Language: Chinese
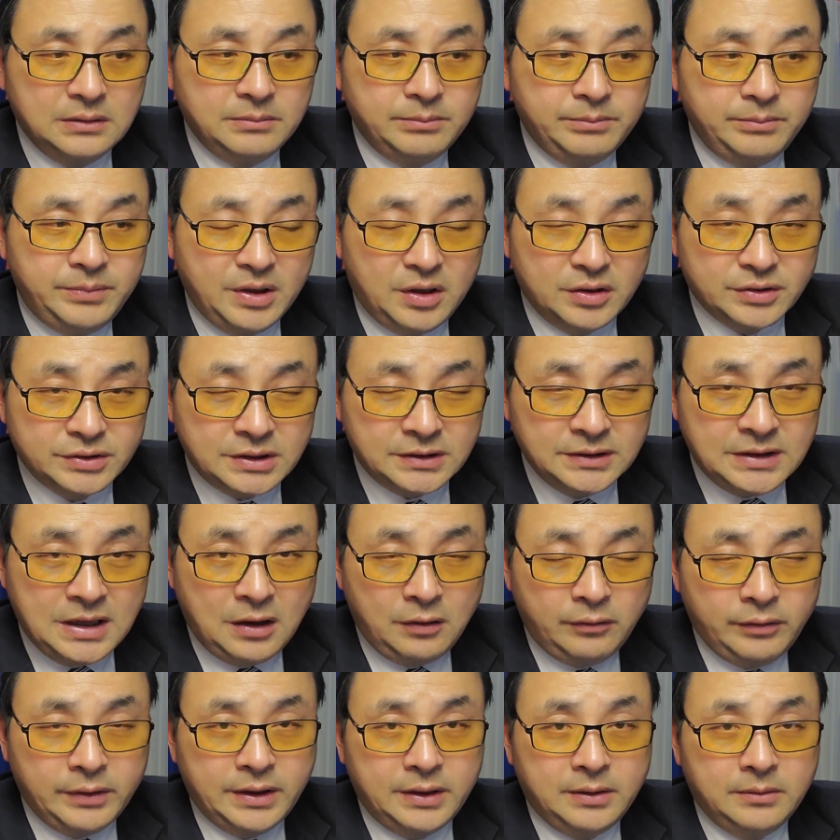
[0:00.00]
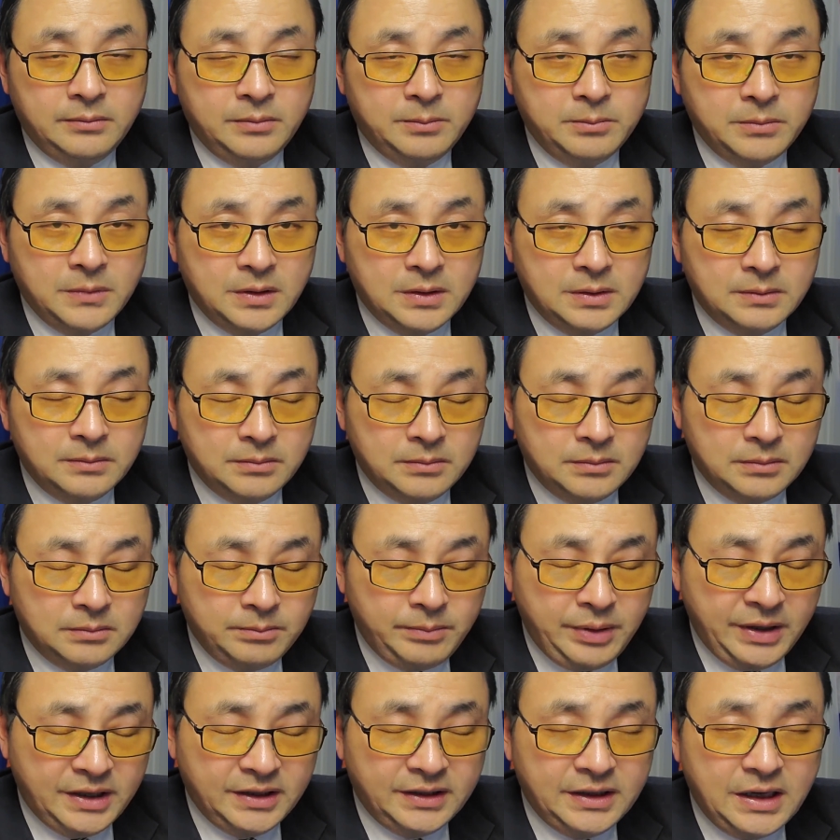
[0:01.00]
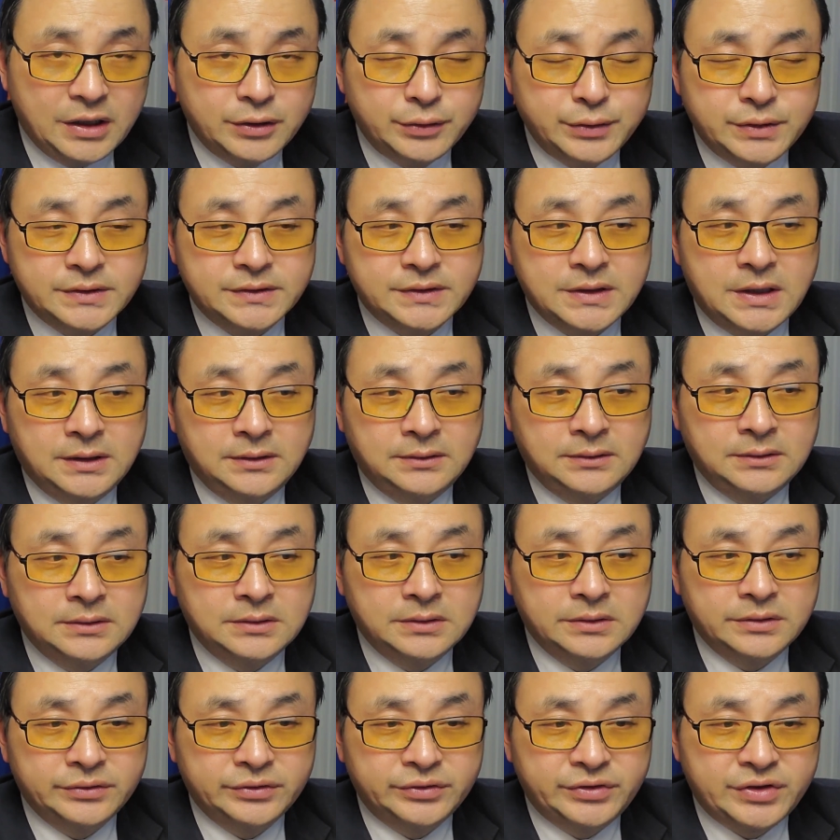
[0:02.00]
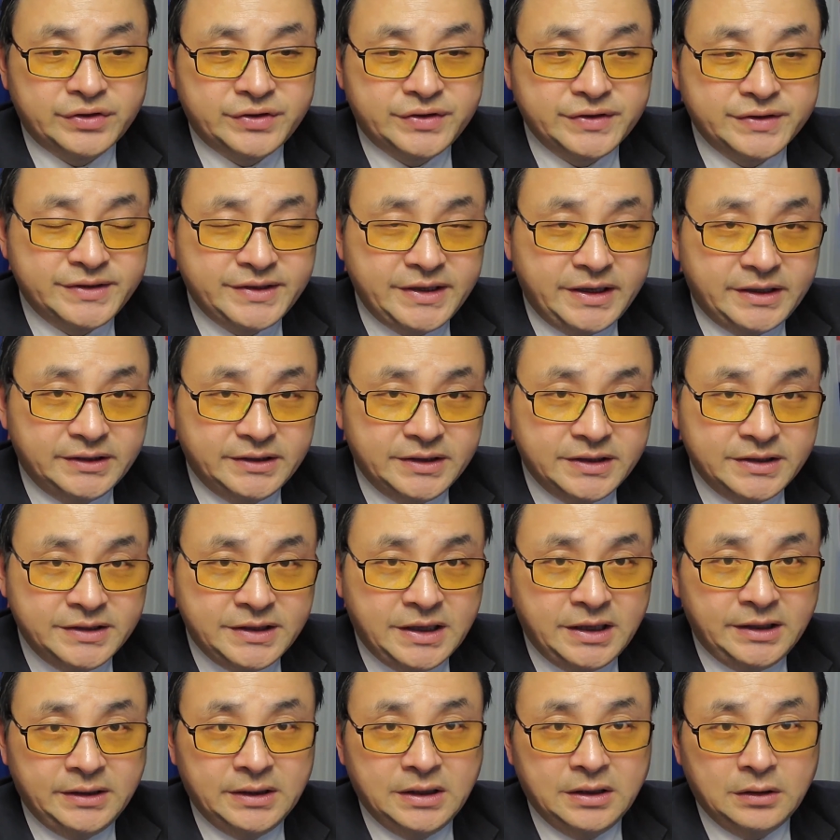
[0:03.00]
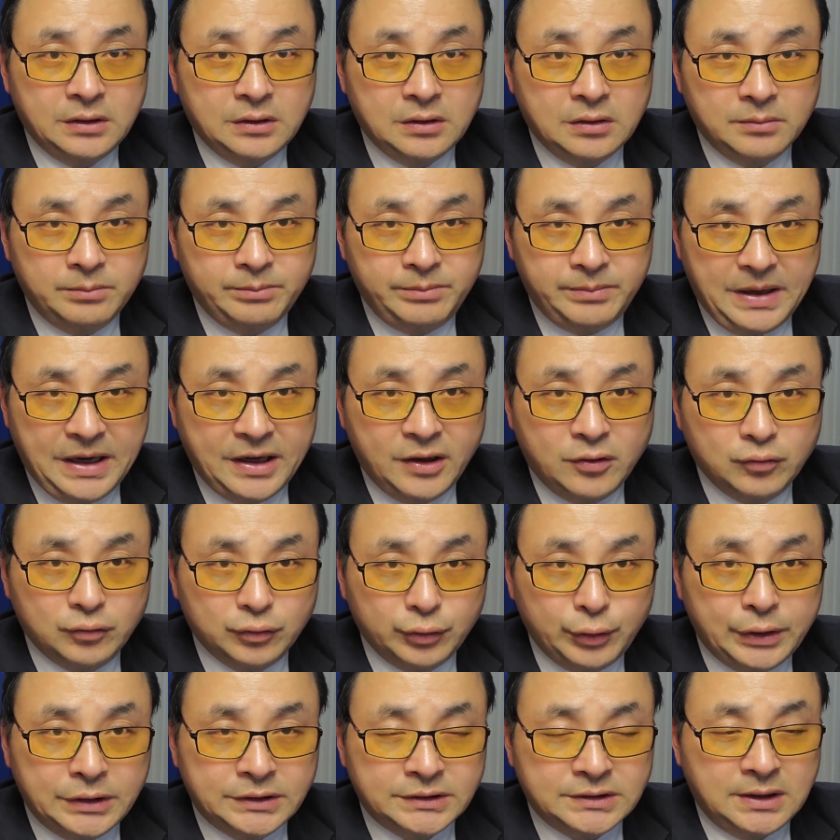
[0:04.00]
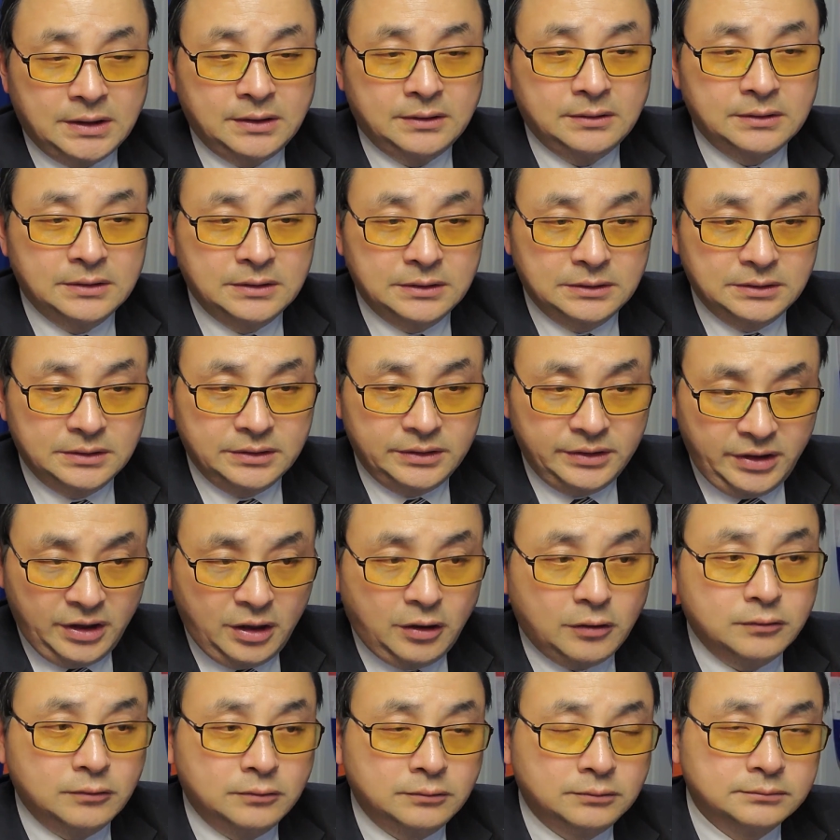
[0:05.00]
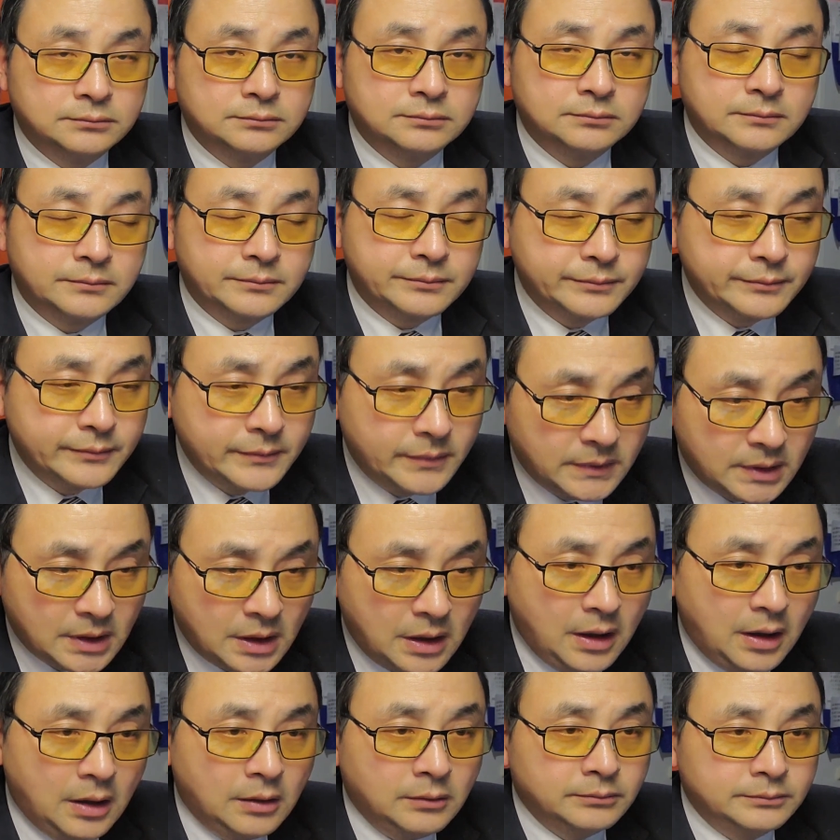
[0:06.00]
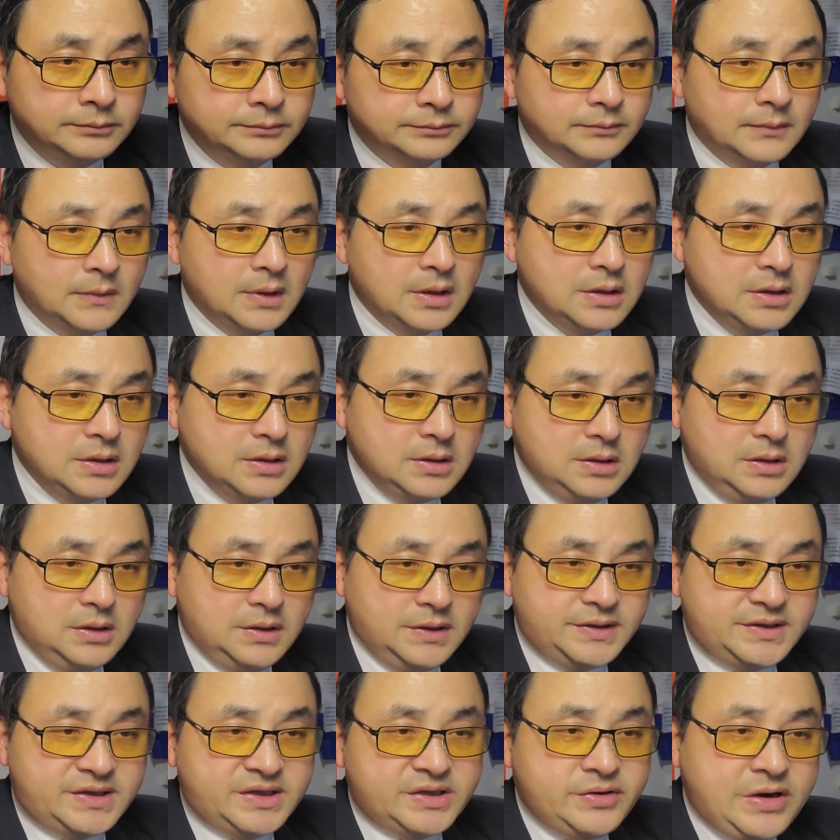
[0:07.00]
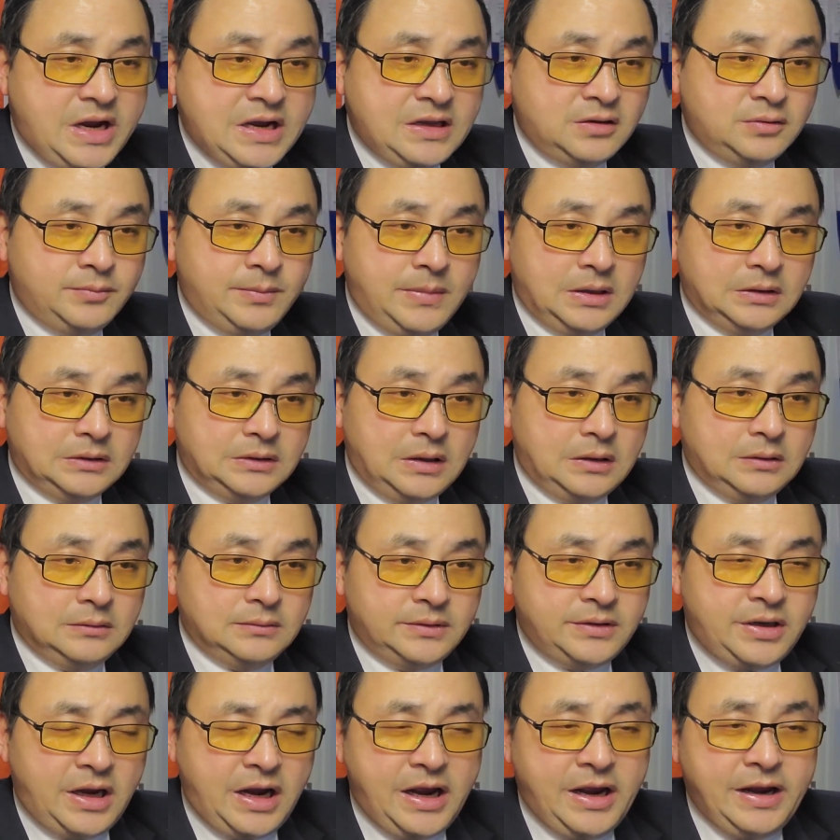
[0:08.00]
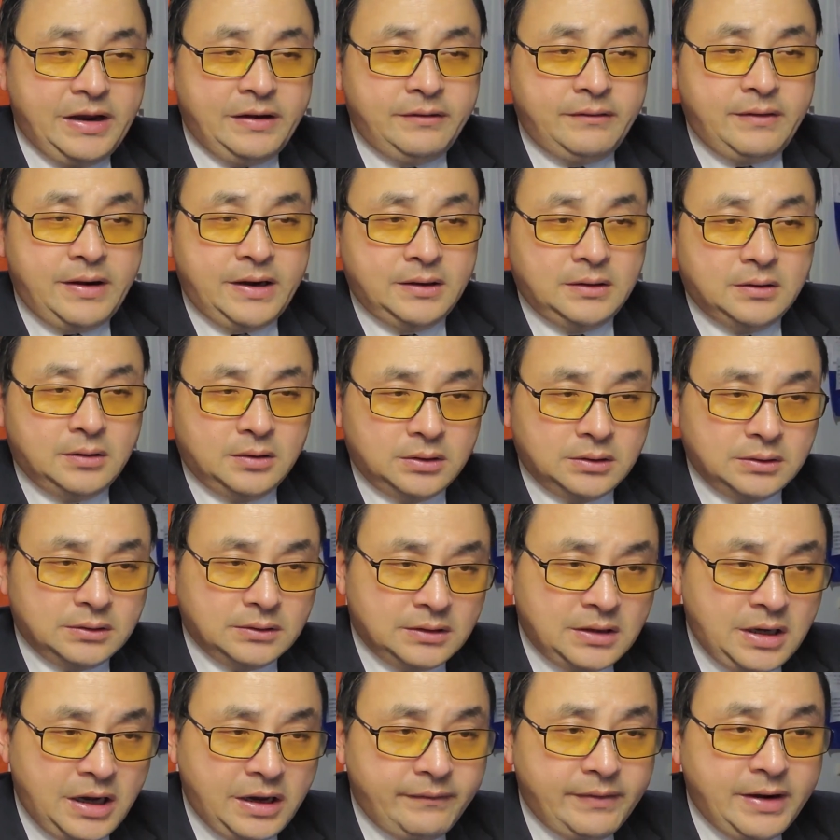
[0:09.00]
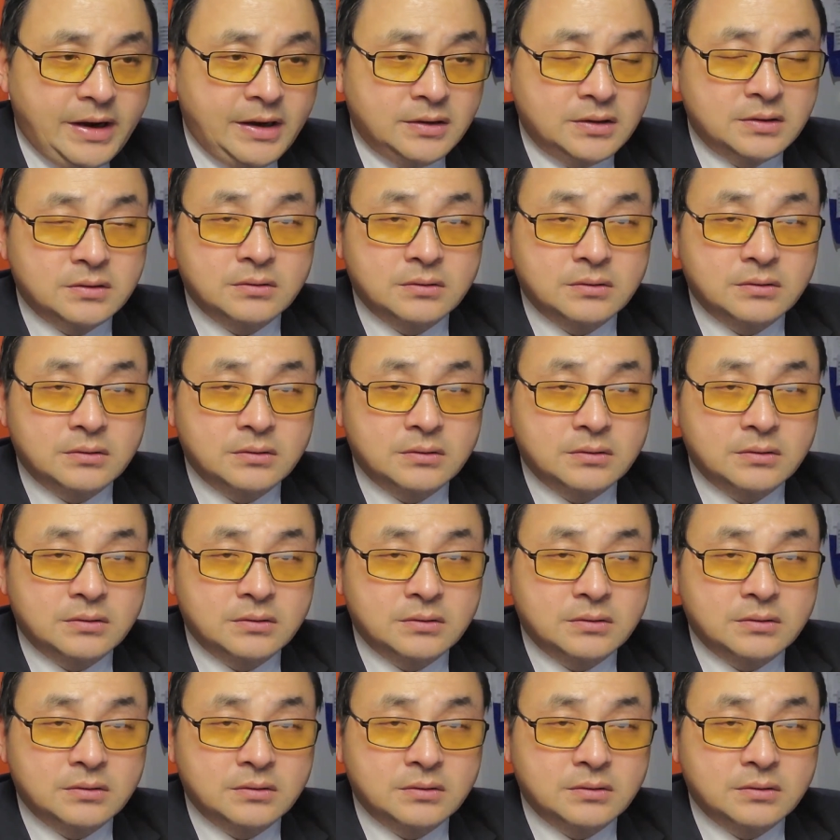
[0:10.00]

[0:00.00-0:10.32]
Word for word: 表彰大会，佩戴勋章，这是在人家的。白骨堆上跳舞，好。最爱的报道，台湾呃台湾